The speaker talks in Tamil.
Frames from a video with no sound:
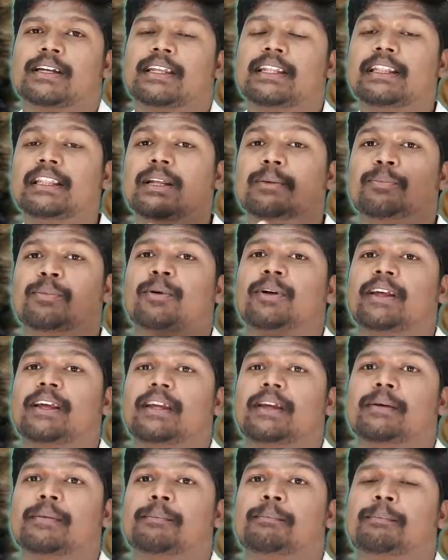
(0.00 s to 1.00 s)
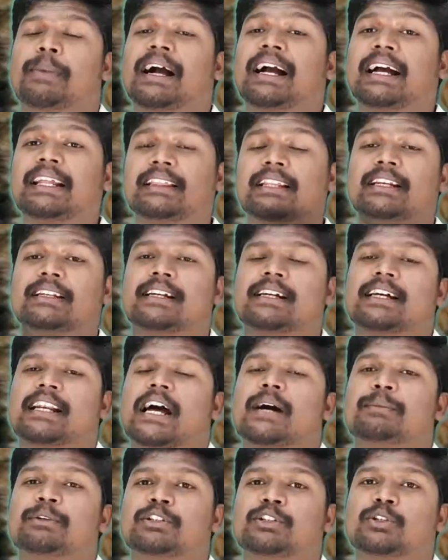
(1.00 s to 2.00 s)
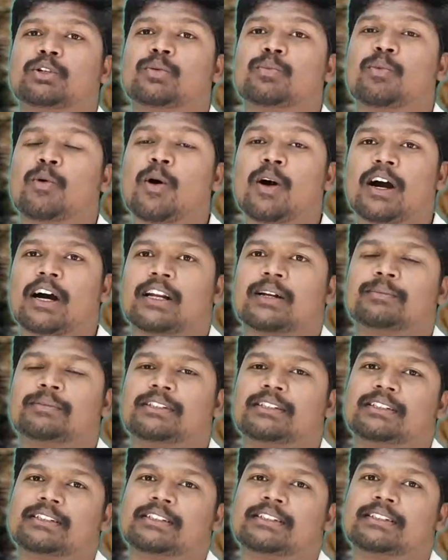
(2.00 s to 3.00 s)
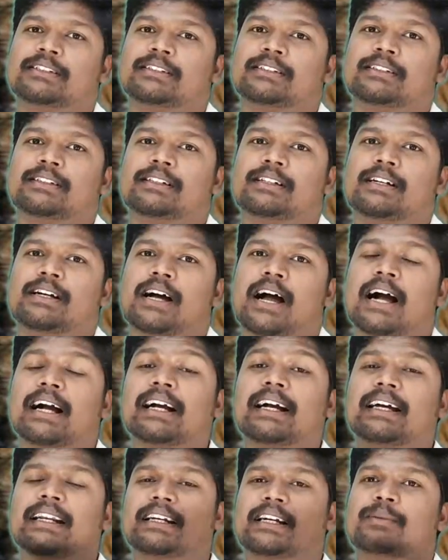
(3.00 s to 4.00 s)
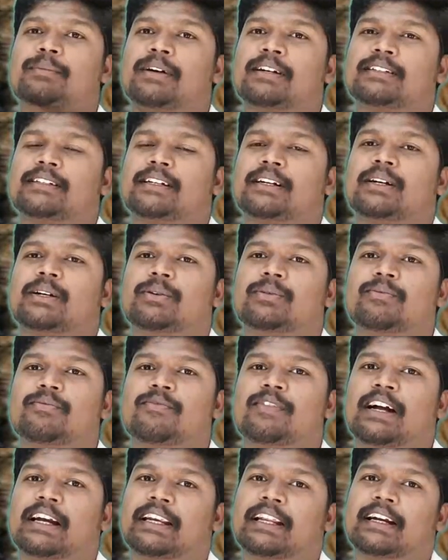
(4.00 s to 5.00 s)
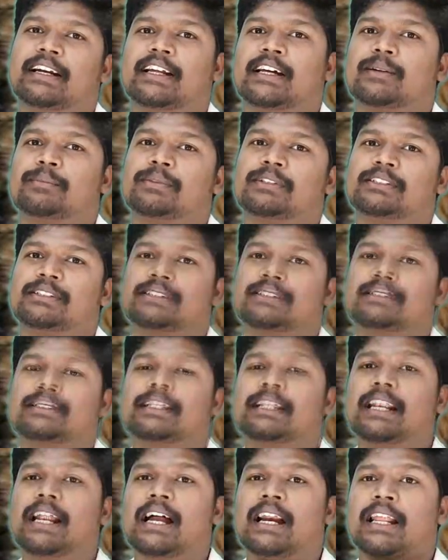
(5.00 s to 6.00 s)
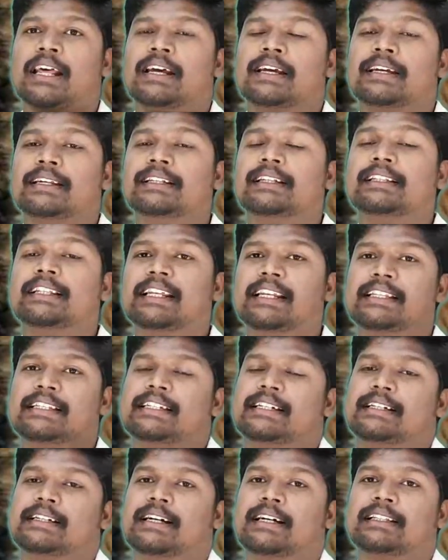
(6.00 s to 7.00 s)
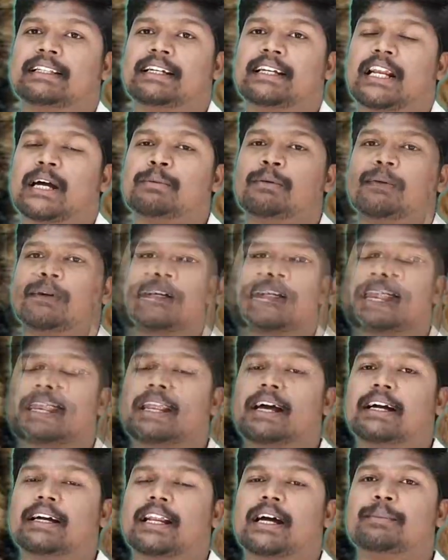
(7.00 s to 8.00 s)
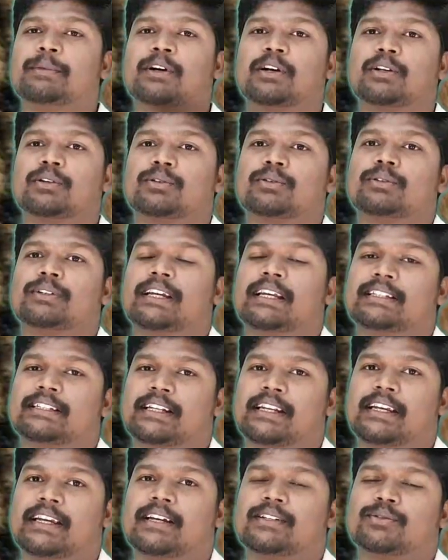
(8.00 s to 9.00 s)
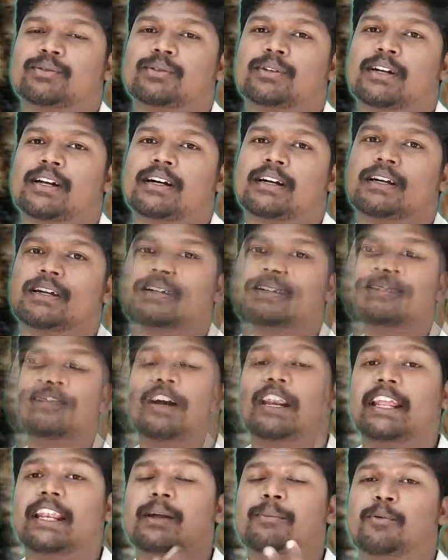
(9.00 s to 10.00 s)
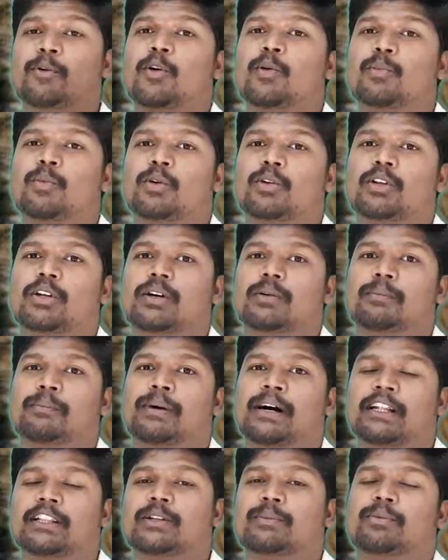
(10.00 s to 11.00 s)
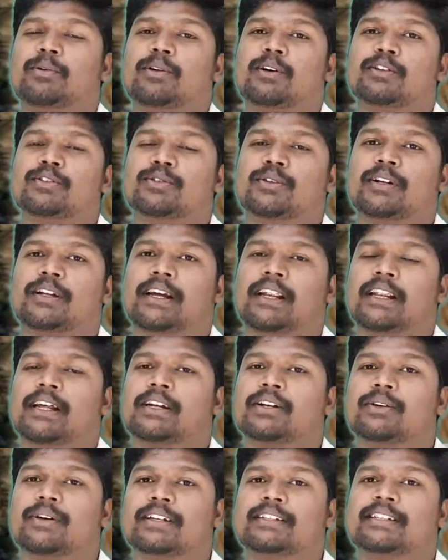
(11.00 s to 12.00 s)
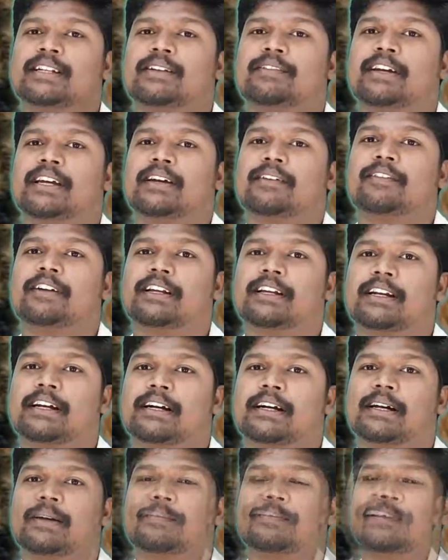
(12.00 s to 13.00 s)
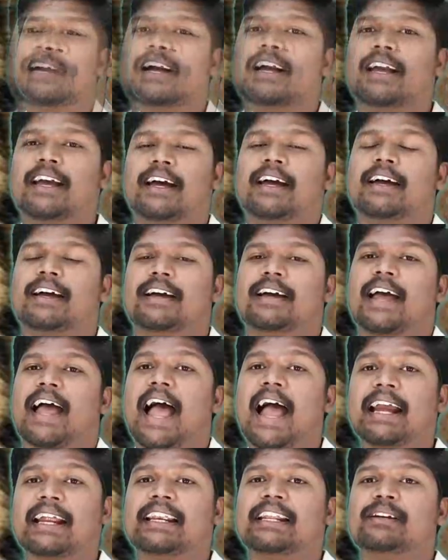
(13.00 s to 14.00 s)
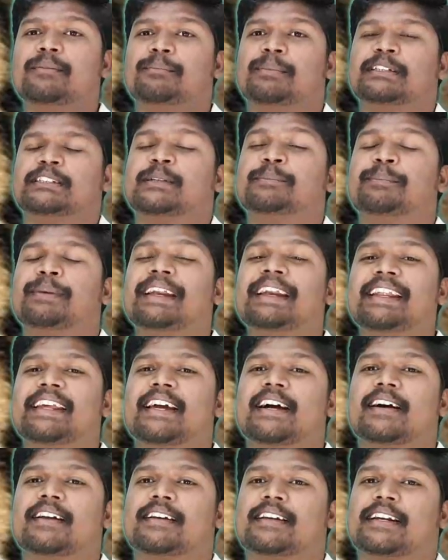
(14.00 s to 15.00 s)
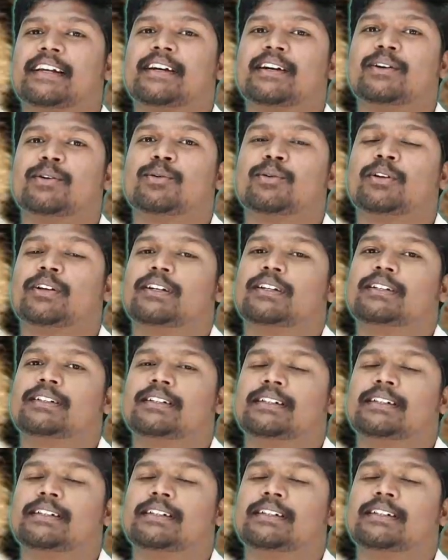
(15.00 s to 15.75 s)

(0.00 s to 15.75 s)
இந்த புலி பக்கத்தில் இருக்க கிராமத்துக்கும் போக ஆரம்பிச்சிருச்சு அங்கே இருக்க மனுஷர்களையும் வேட்டையாட ஆரம்பிச்சிருக்கு இதனால் இது தெரிஞ்ச அந்த கிராம எல்லா கிராமங்களுக்கும் எச்சரிக்கையாக சொல்கிறாங்க வெளியில் போகும்போது பார்த்து போங்கன்னு சொல்லி எல்லாருக்கும் எச்சரிக்கையாக விடுக்கிறாங்க அங்கே ஆங்கிலின் பெஜப்ளீனியான்ற ஒரு